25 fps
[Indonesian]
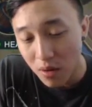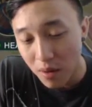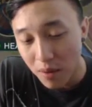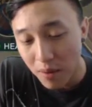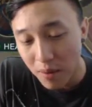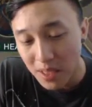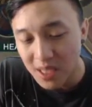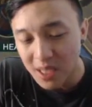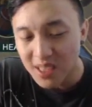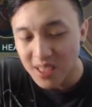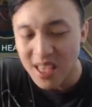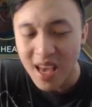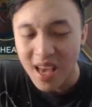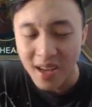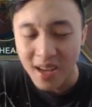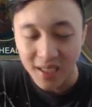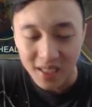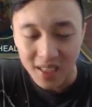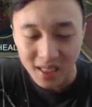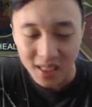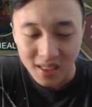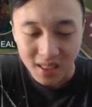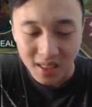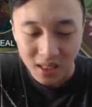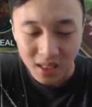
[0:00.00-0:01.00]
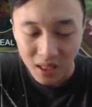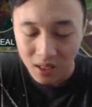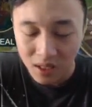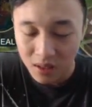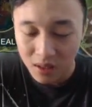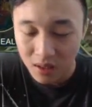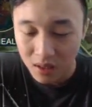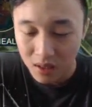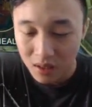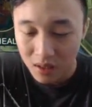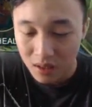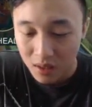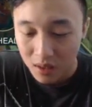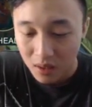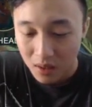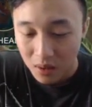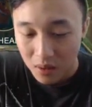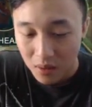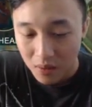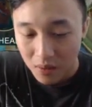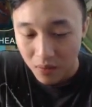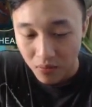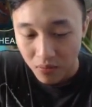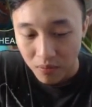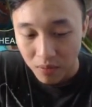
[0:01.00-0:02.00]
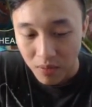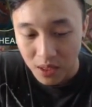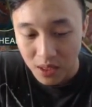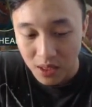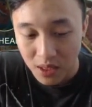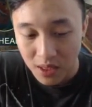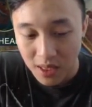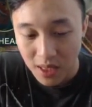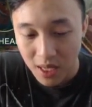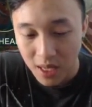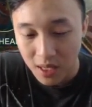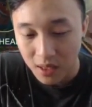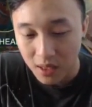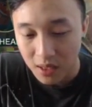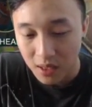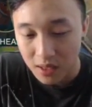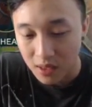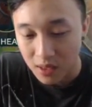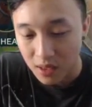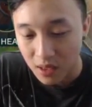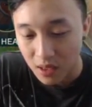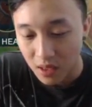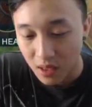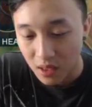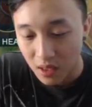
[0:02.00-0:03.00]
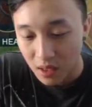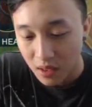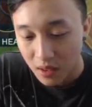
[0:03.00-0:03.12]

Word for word: masih sakit sih, masih sakit sih.